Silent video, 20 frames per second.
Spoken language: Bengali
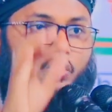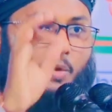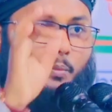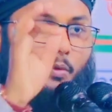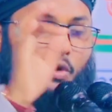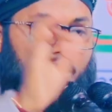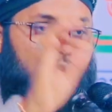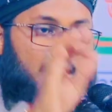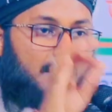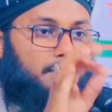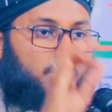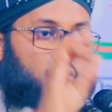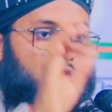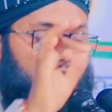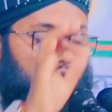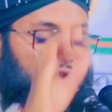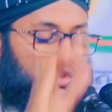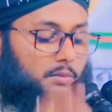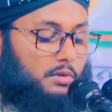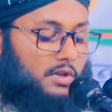সফল কাম
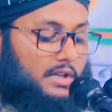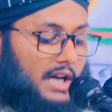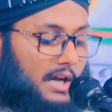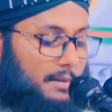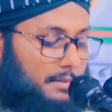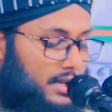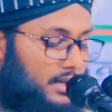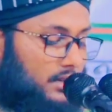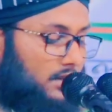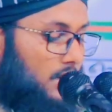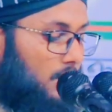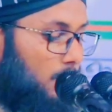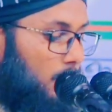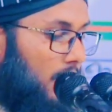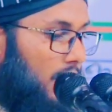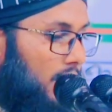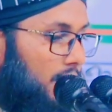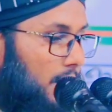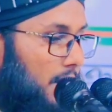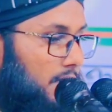করিস করে বলি আমিন
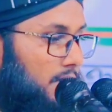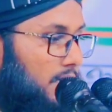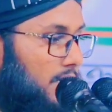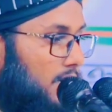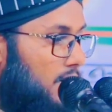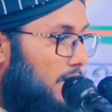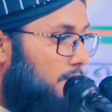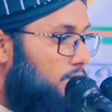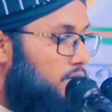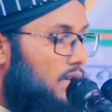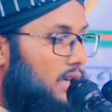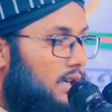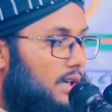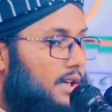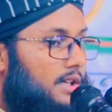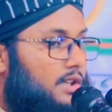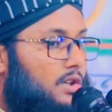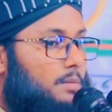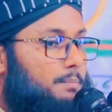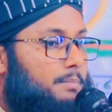ওয়াকরদান
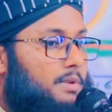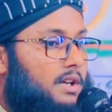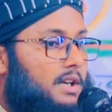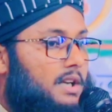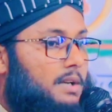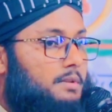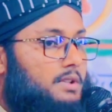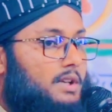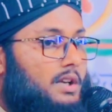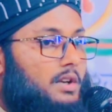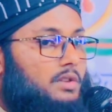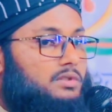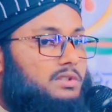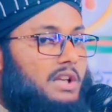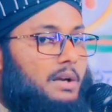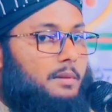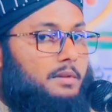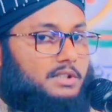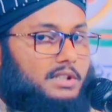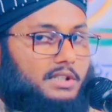আলহামদুলিল্লাহ রব্বিল আলমিন আল্লাহ
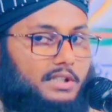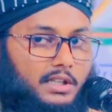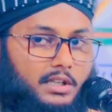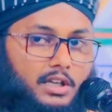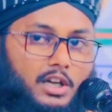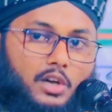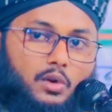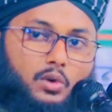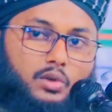তালা আমাদেরকে